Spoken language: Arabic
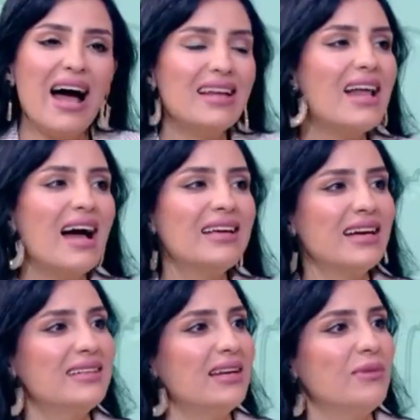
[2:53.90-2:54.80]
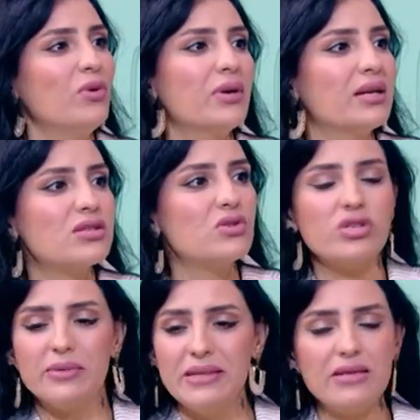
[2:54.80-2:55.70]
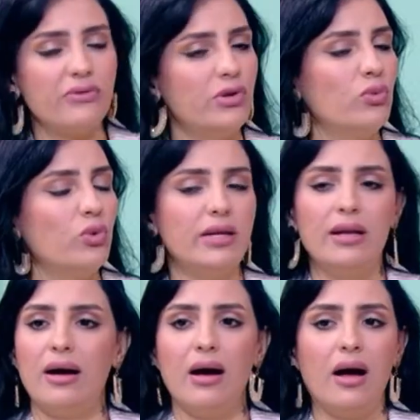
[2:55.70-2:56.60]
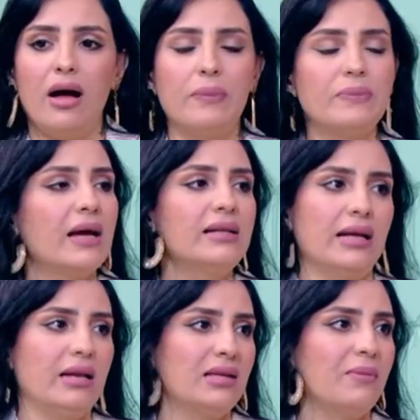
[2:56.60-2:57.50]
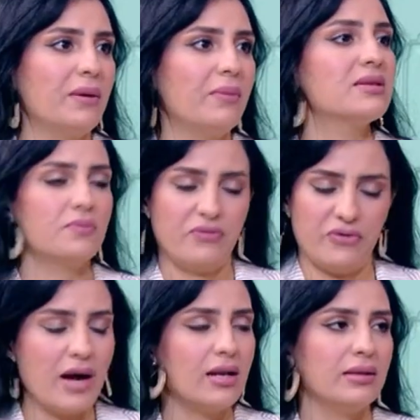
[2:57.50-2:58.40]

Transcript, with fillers: لا يعني انا ممكن السوشيال ميديا في يوم وليله ابتعد عنها تماما فعلا